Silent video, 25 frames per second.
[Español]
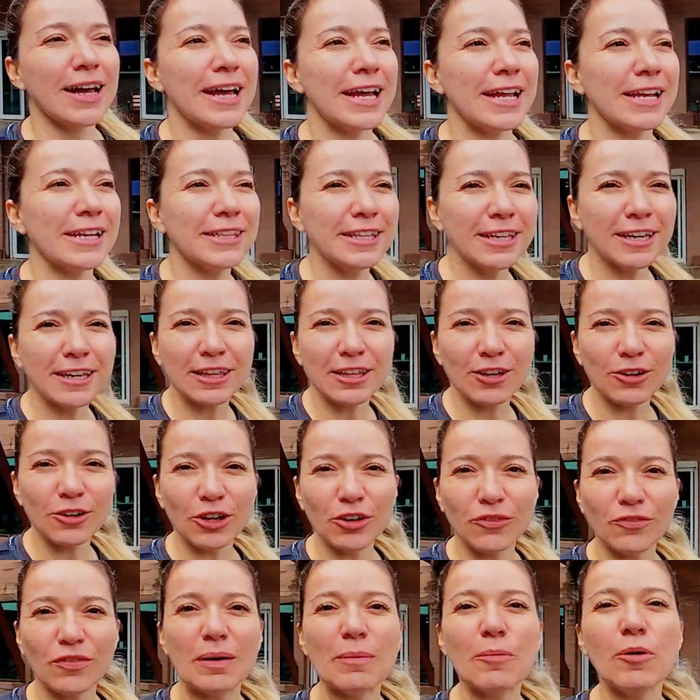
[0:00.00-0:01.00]
El día de
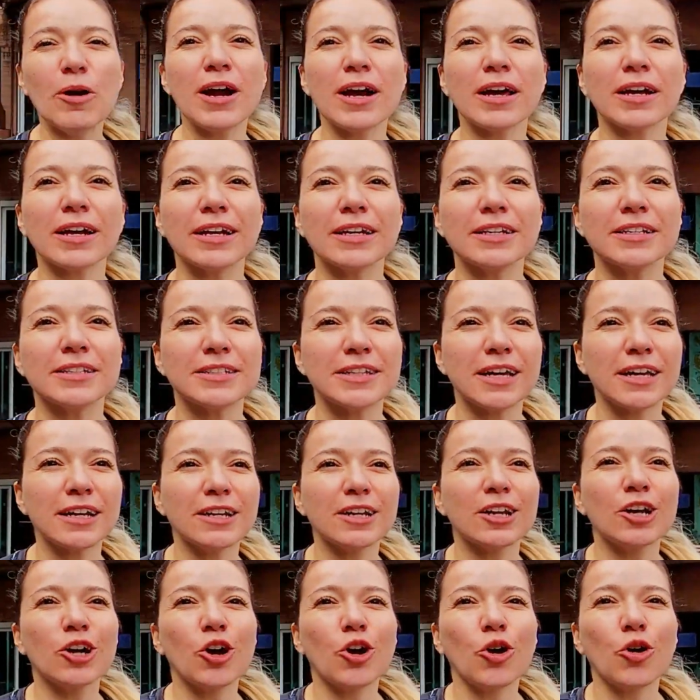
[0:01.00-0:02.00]
hoy vamos a realizar
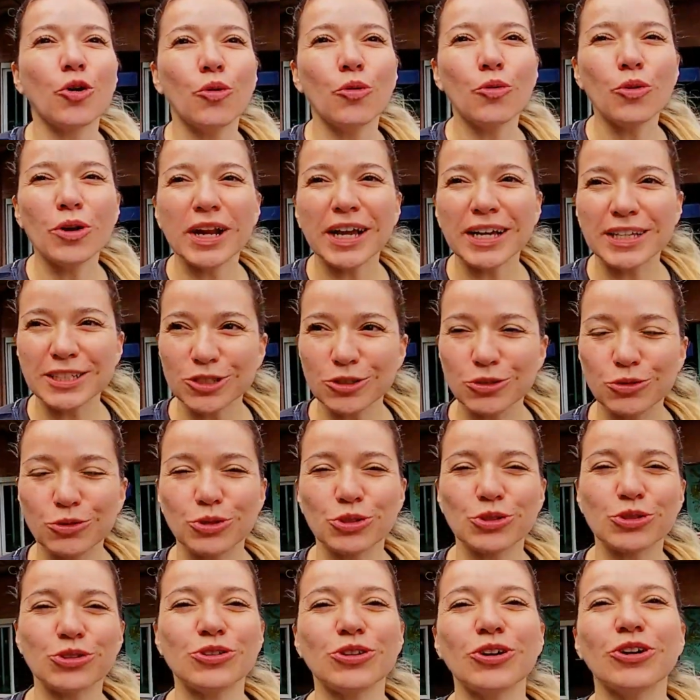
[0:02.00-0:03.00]
una
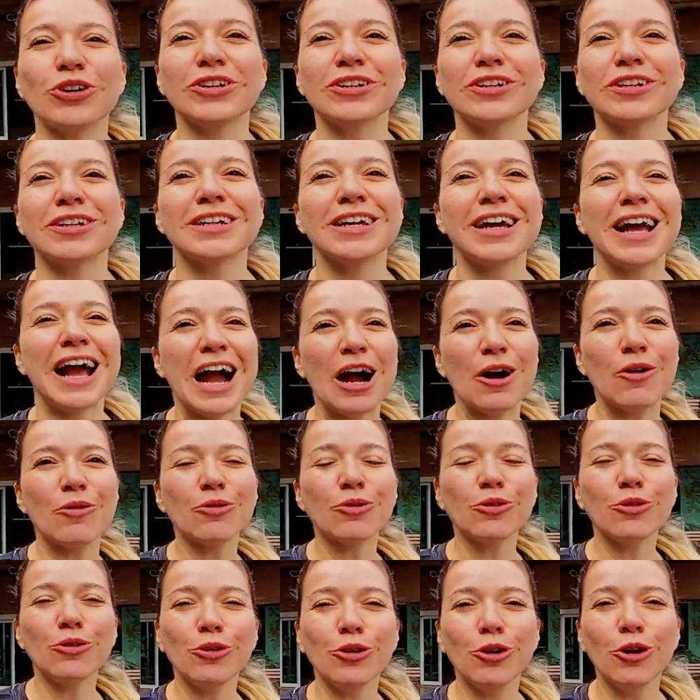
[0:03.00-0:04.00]
excursión a
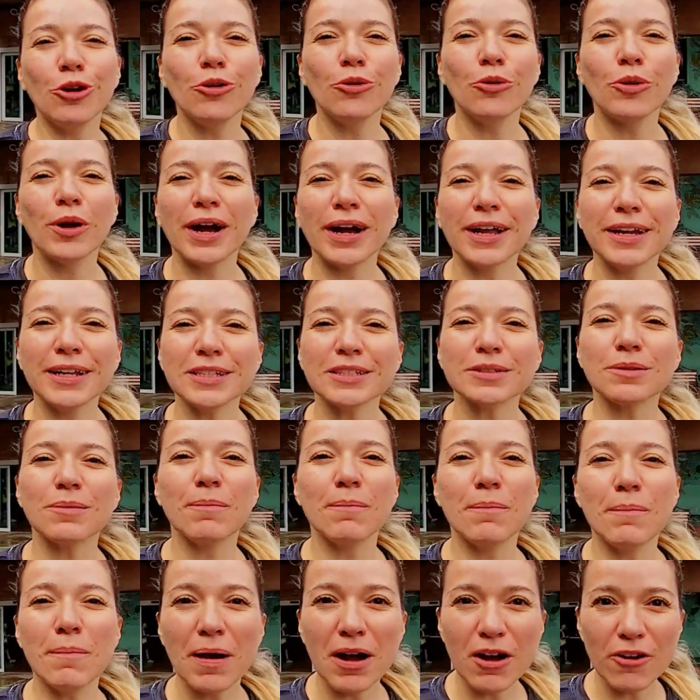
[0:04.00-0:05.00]
uno de los lugares
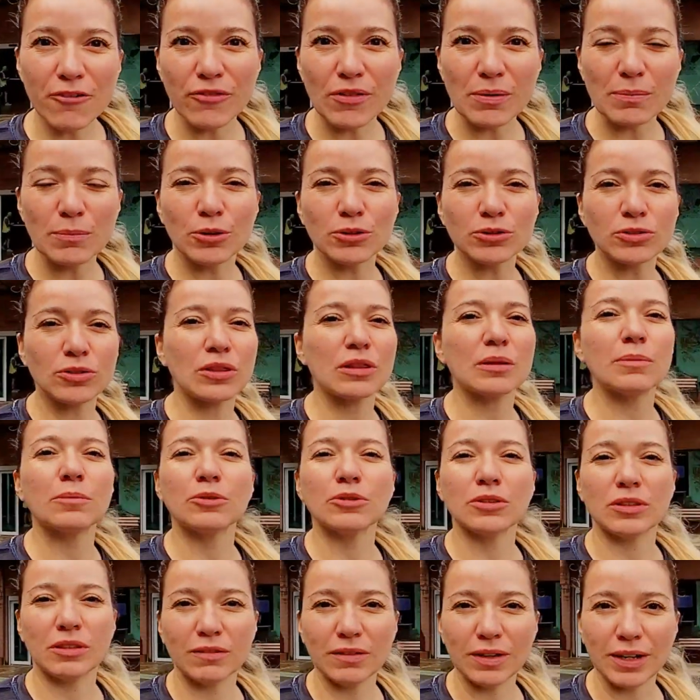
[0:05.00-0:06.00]
más famosos de
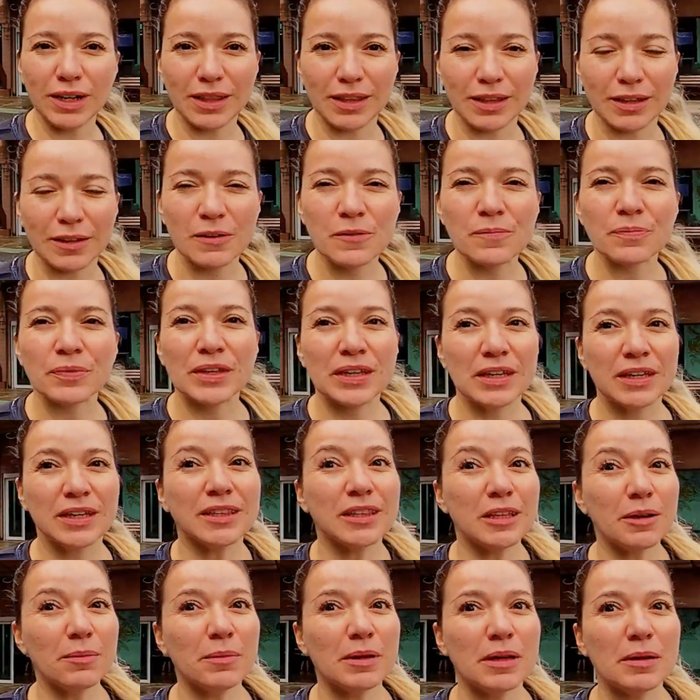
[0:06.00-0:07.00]
Monteverde y
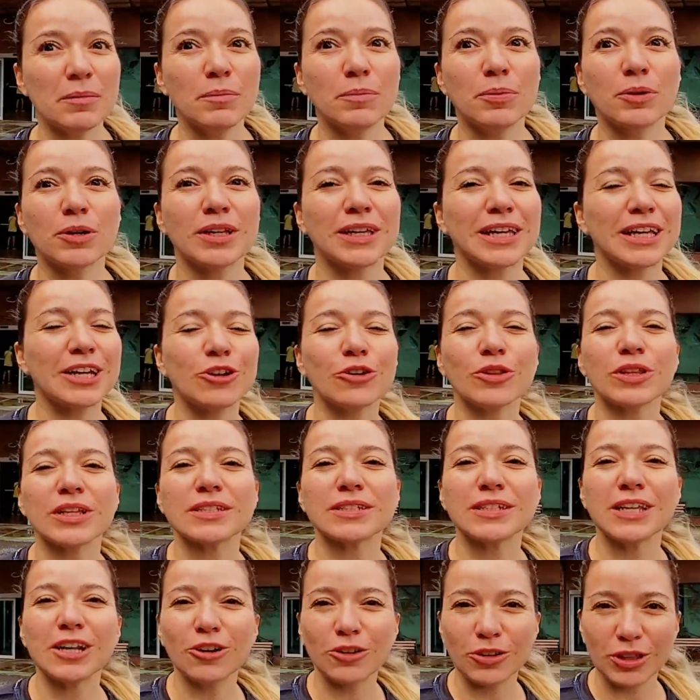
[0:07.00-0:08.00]
también, por qué no
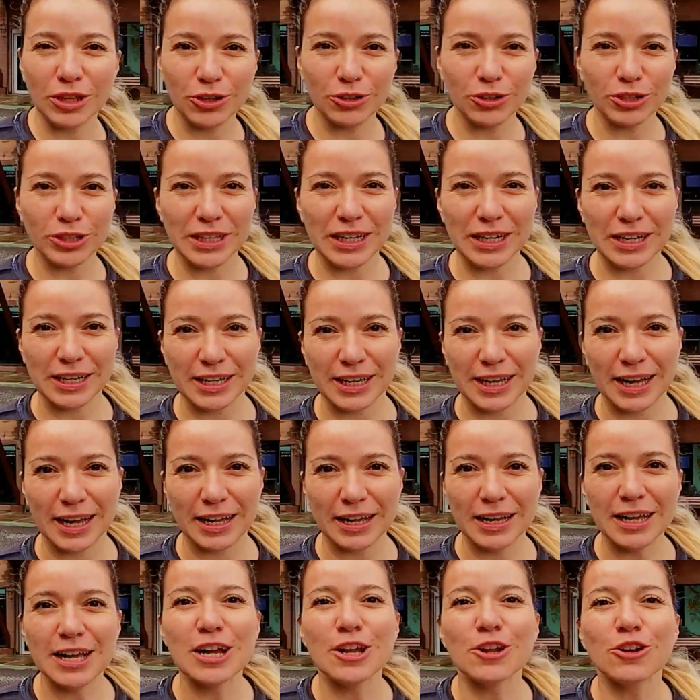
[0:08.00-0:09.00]
los de Costa Rica,
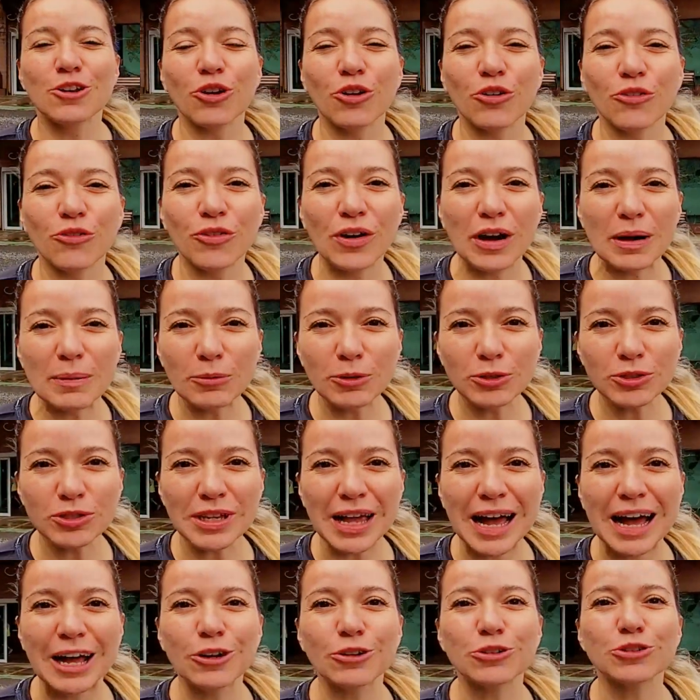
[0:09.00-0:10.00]
nos vamos
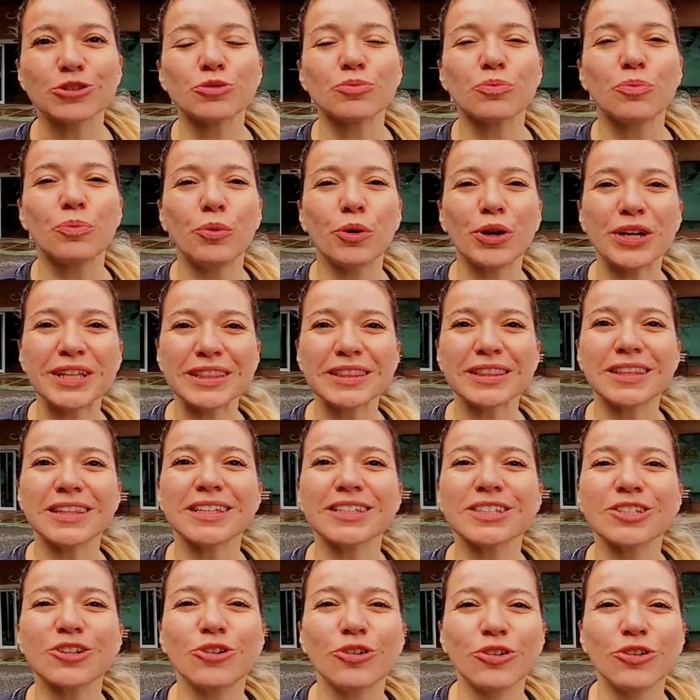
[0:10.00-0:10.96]
a los puentes